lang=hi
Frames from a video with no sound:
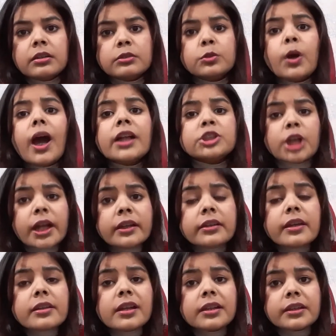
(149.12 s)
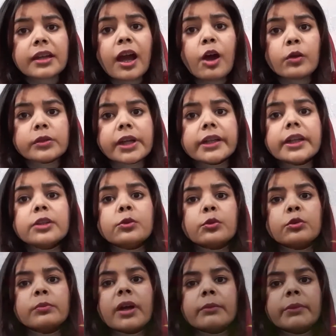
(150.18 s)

तो अचानक ऐसा क्या हो गया कि दोनों माँ